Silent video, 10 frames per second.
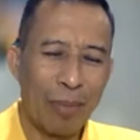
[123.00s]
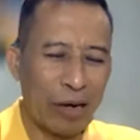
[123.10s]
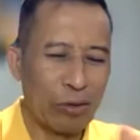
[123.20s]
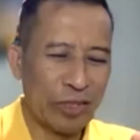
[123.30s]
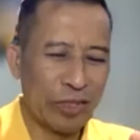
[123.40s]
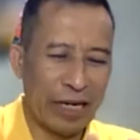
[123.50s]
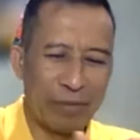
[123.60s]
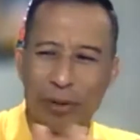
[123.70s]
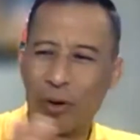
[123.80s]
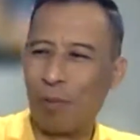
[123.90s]
manusia
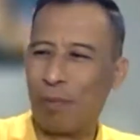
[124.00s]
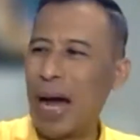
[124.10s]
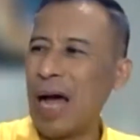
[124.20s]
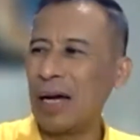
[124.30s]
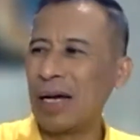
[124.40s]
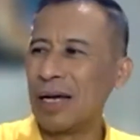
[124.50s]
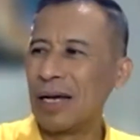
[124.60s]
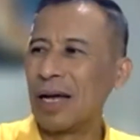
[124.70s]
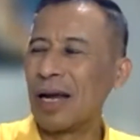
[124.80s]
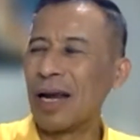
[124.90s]
ini berubah,
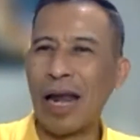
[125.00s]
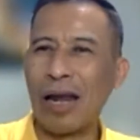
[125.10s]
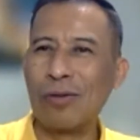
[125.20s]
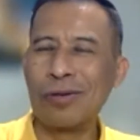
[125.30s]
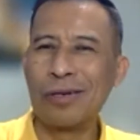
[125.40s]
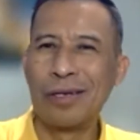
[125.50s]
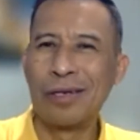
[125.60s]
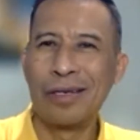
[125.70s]
lalu